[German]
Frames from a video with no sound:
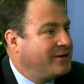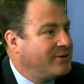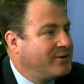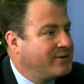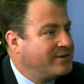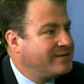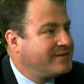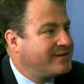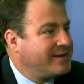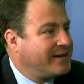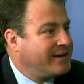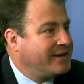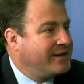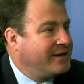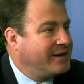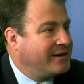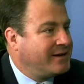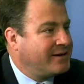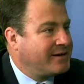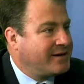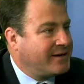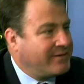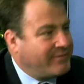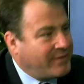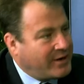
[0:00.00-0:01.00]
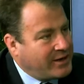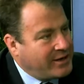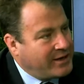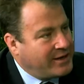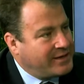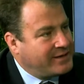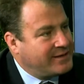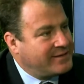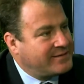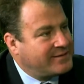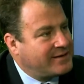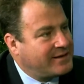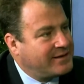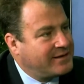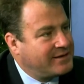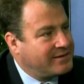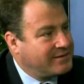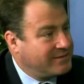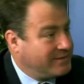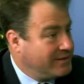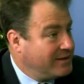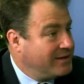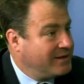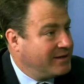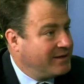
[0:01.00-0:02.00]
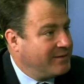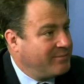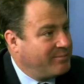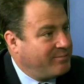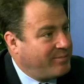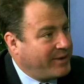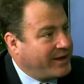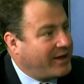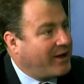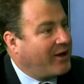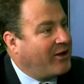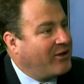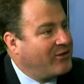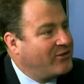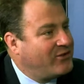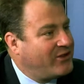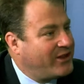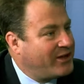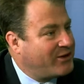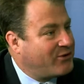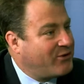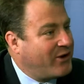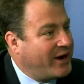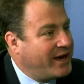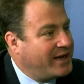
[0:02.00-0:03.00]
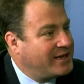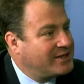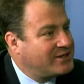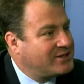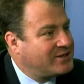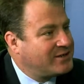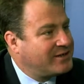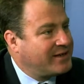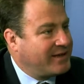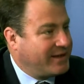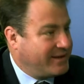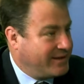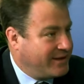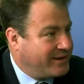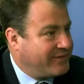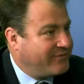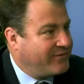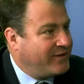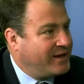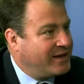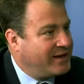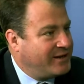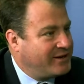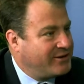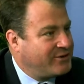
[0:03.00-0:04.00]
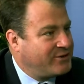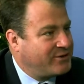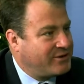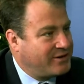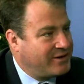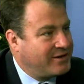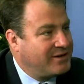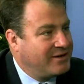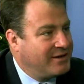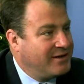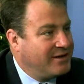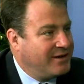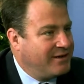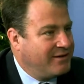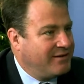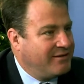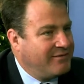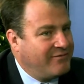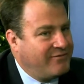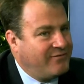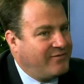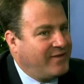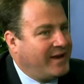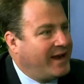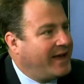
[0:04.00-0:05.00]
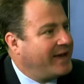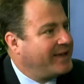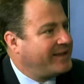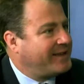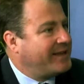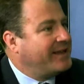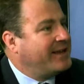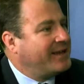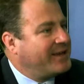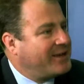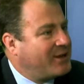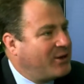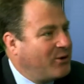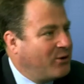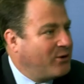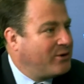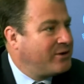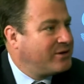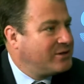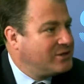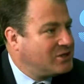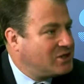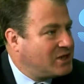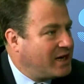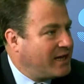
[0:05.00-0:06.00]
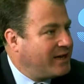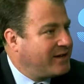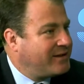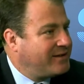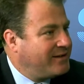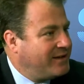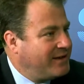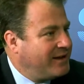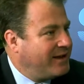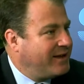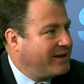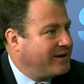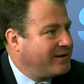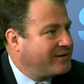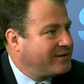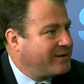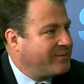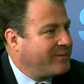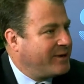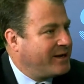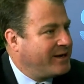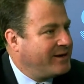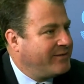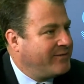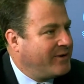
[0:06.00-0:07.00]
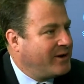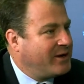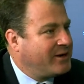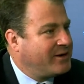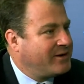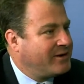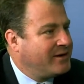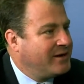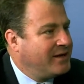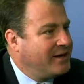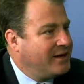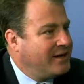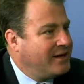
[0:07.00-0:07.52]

90er Jahre, war ja dieser bekannte Crash, der ja viele noch vielleicht in den Knochen steckt, die länger dabei waren.